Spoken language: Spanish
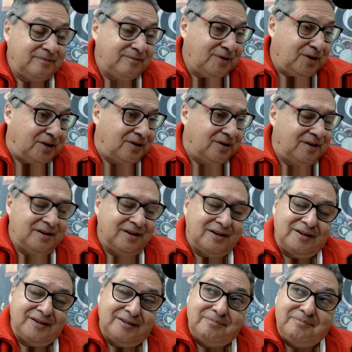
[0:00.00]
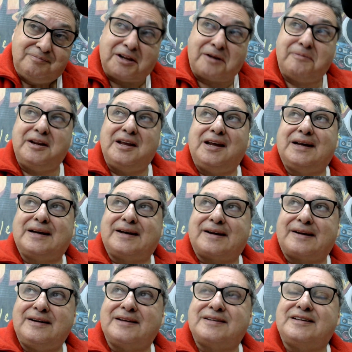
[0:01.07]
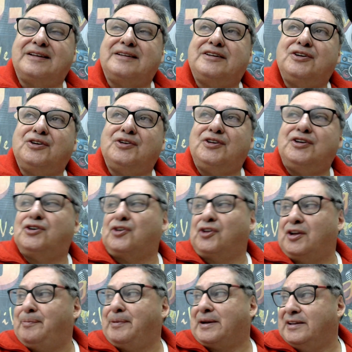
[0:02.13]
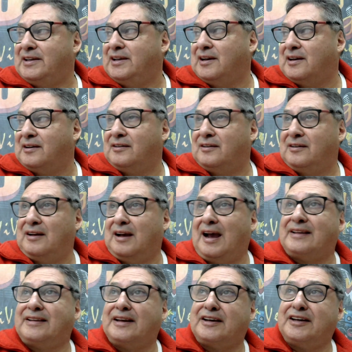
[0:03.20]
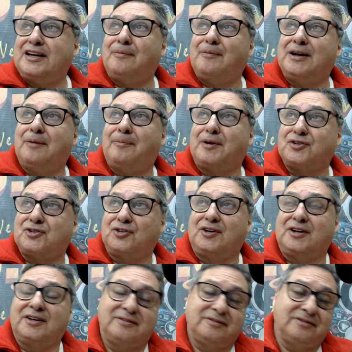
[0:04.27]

Bueno, terminada la carrera, Santero dijo de pernía hasta que era mala persona.